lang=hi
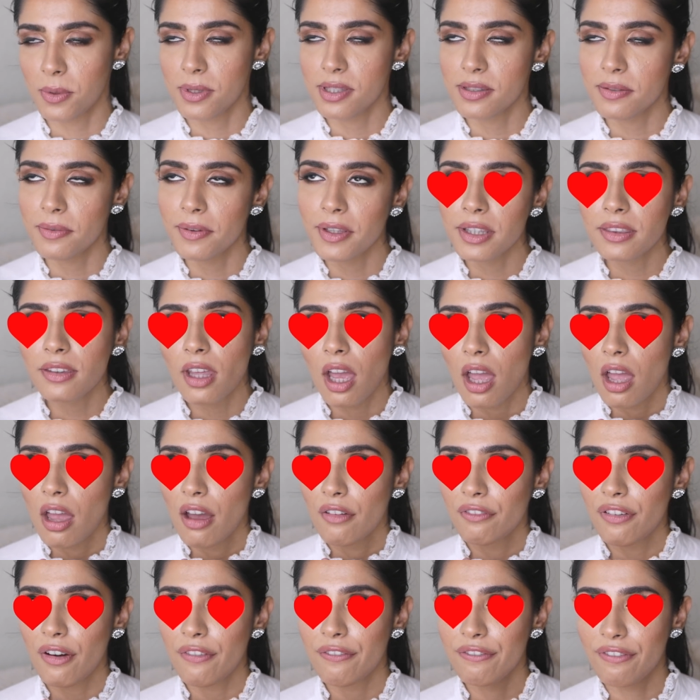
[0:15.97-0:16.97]
वॉज विद
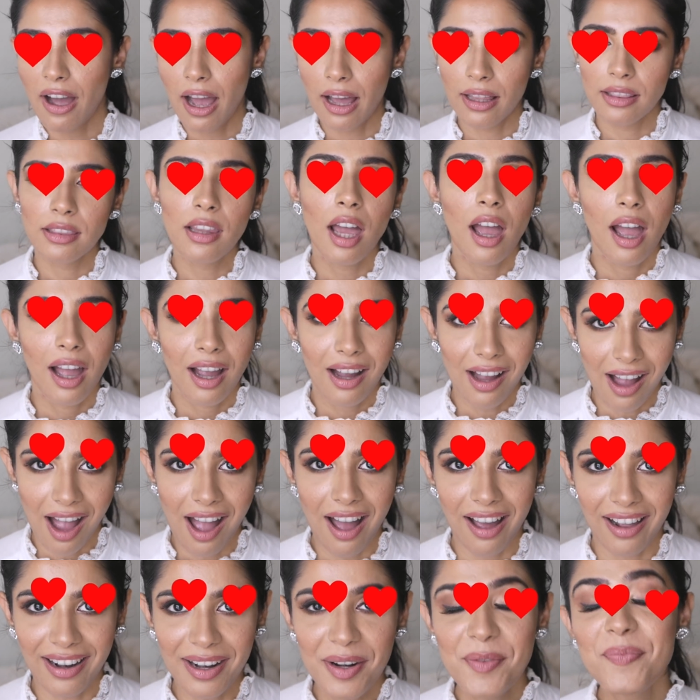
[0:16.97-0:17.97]
फवाद
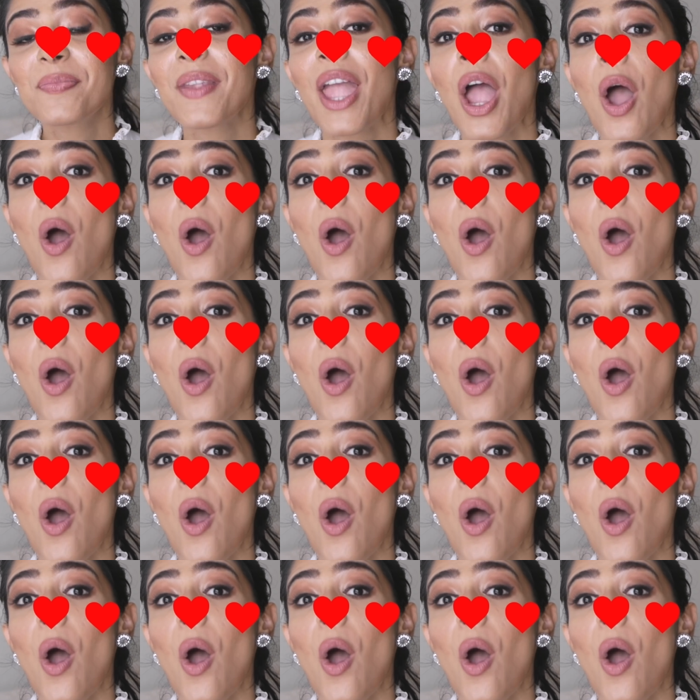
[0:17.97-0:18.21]
खान